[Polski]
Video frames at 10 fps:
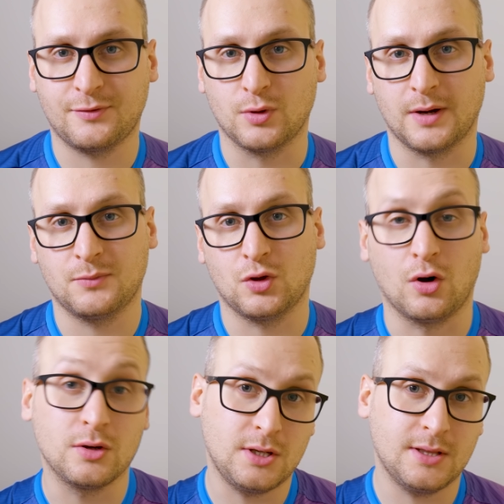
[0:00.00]
w którym
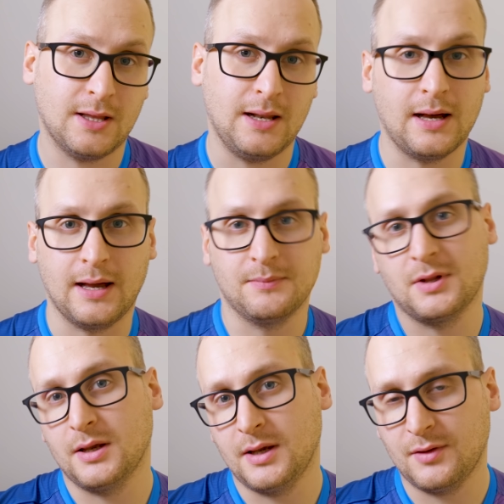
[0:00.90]
to Intel,
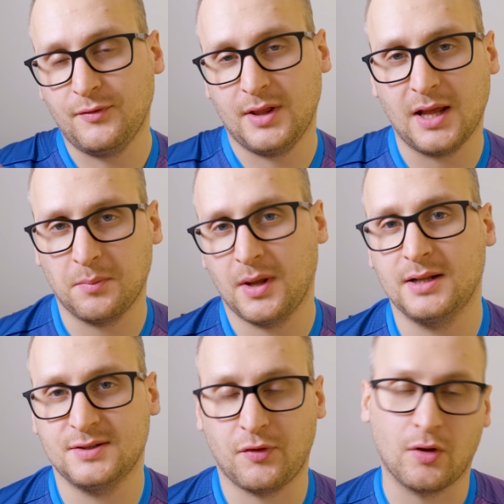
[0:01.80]
AMD i Nvidia
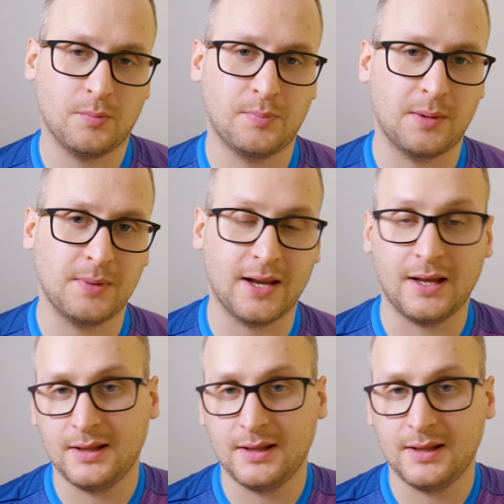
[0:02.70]
mieli swoją premierę.